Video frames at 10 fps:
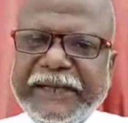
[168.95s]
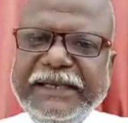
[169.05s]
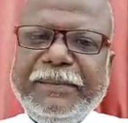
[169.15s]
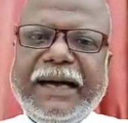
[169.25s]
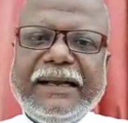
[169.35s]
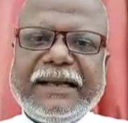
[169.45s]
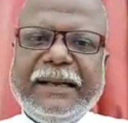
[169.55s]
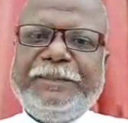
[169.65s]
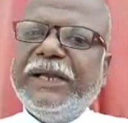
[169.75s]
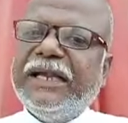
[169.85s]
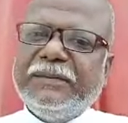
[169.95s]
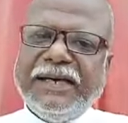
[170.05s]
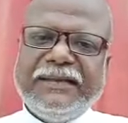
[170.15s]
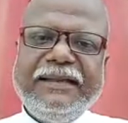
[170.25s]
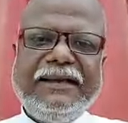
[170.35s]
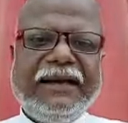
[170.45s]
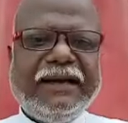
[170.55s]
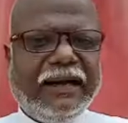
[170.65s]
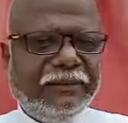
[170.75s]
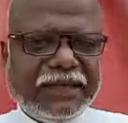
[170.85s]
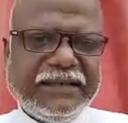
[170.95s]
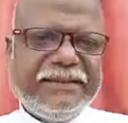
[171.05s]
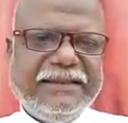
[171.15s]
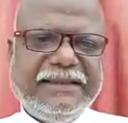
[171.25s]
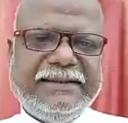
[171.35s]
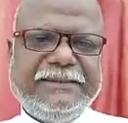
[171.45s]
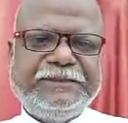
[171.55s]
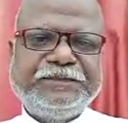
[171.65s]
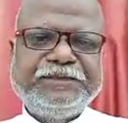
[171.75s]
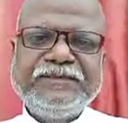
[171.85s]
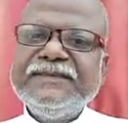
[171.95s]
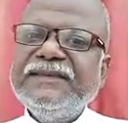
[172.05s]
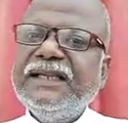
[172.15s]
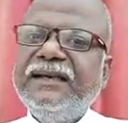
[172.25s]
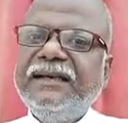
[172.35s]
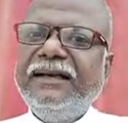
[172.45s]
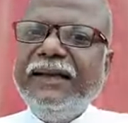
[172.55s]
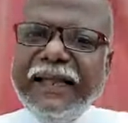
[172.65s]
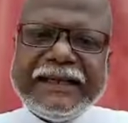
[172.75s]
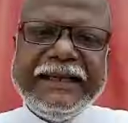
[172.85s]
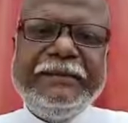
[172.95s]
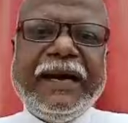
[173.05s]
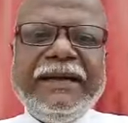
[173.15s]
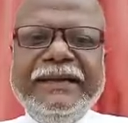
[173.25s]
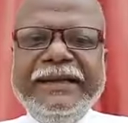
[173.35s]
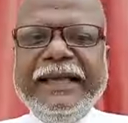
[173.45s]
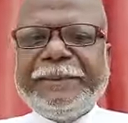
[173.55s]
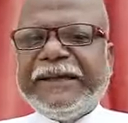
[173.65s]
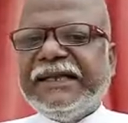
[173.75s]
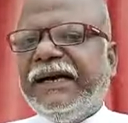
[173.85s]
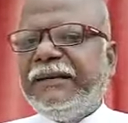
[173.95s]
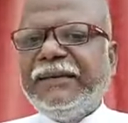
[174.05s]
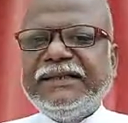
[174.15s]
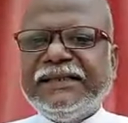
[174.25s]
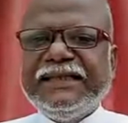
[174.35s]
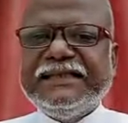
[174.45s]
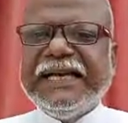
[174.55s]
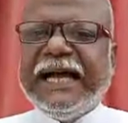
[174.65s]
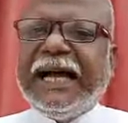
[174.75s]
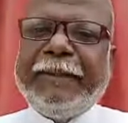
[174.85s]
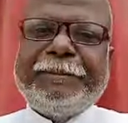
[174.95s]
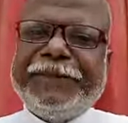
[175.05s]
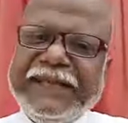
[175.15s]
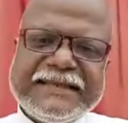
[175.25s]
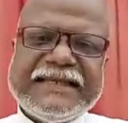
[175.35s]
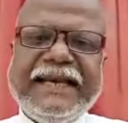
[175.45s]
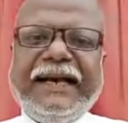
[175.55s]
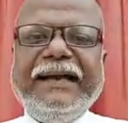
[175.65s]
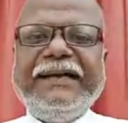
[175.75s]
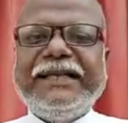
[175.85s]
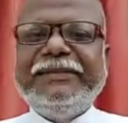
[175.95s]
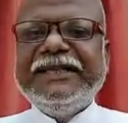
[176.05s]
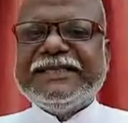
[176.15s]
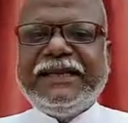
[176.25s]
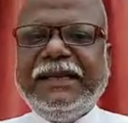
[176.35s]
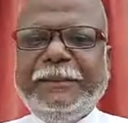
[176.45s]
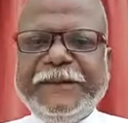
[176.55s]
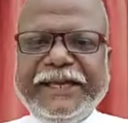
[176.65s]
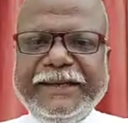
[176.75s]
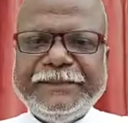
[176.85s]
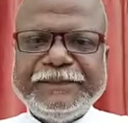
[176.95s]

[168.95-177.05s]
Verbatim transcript: परिवार का पेट भरने का काम करते हैं लेकिन माननीय प्रधानमंत्री जी आप फिर से आए टीवी चैनल पे